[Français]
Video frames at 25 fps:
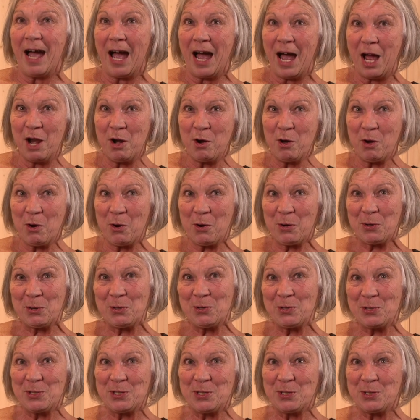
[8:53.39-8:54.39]
Alors,
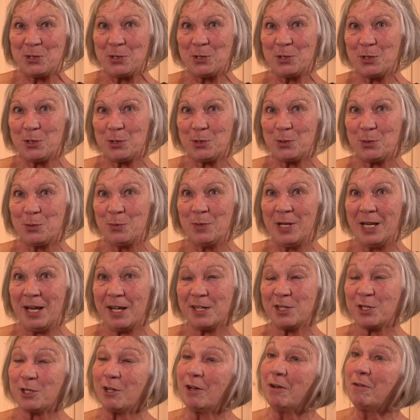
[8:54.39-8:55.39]
je suis
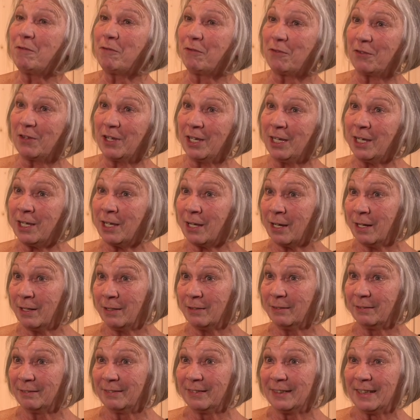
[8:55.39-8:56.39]
la seule fille
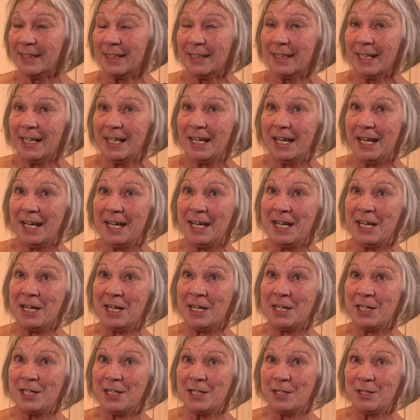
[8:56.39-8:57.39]

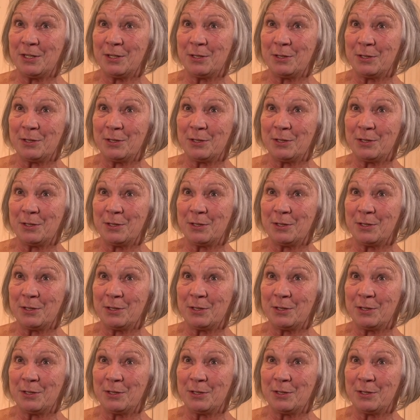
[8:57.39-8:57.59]
et